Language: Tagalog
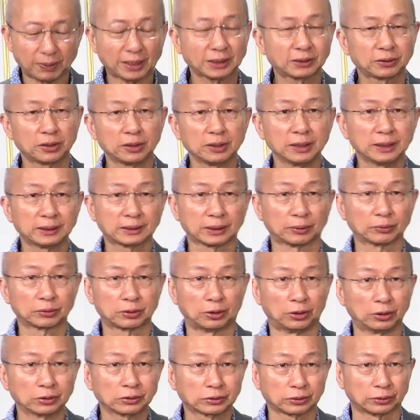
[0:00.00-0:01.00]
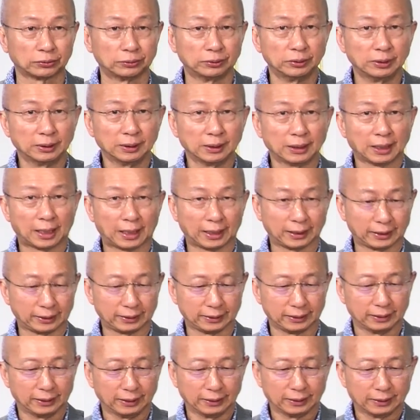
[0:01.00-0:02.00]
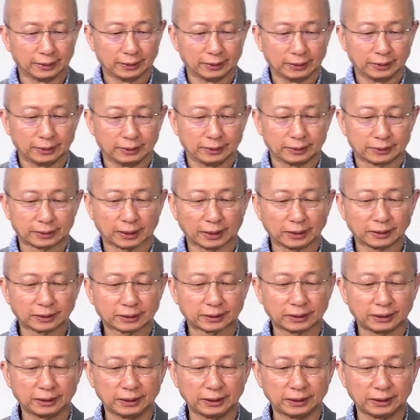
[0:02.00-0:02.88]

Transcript: At sa chapter 18, ang pari